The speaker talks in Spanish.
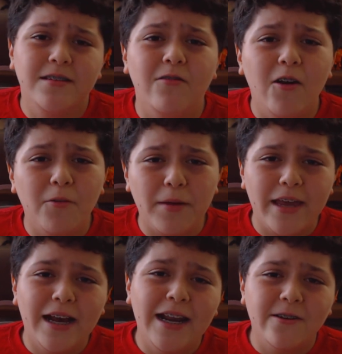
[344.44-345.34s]
luego me
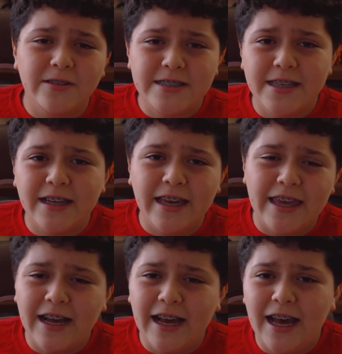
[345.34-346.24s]
llega la noticia de que
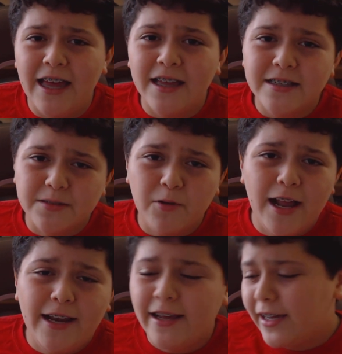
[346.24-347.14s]
llega, se muere
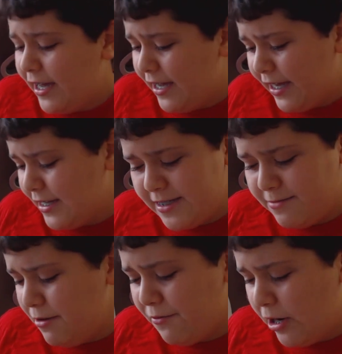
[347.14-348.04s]
alguien que, que
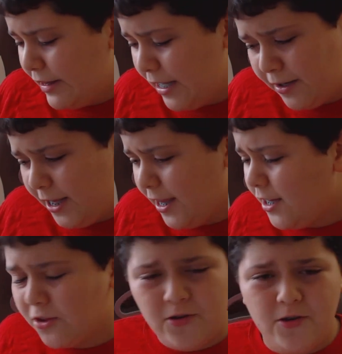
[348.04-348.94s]
vive una eternidad.
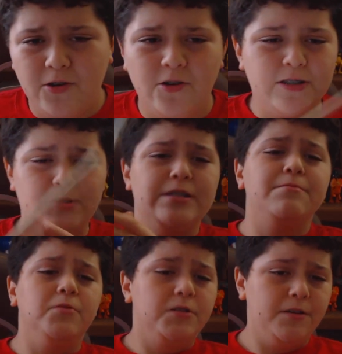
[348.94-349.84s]
No, no, no, esto es
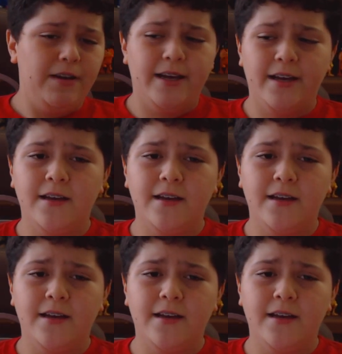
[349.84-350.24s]
imposible.